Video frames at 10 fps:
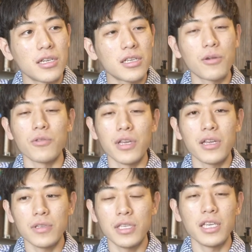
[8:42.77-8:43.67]
結構
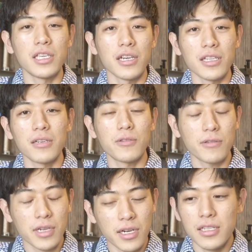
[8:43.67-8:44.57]
ね元気が出るとい
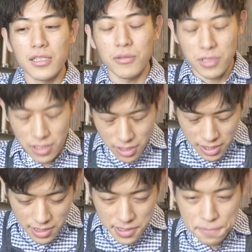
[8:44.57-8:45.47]
うか楽しかったで
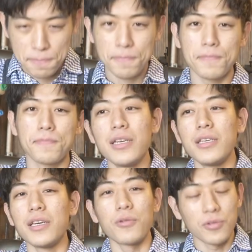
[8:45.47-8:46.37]
す。
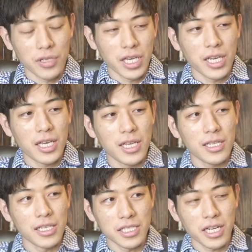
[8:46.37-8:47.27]
いや本当に
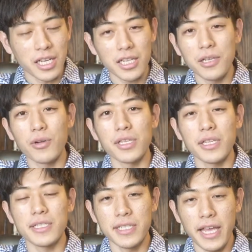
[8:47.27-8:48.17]
展示会やってよかった
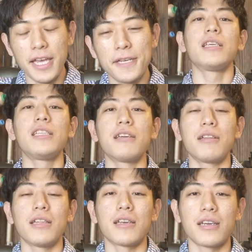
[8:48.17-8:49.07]
ですね。来て
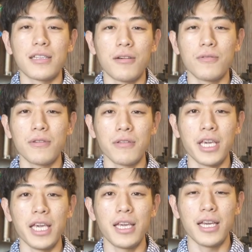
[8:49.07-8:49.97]
くれた方々本当に
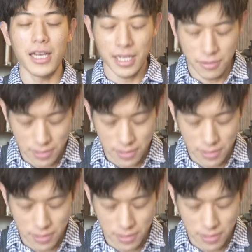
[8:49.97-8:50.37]
ありがと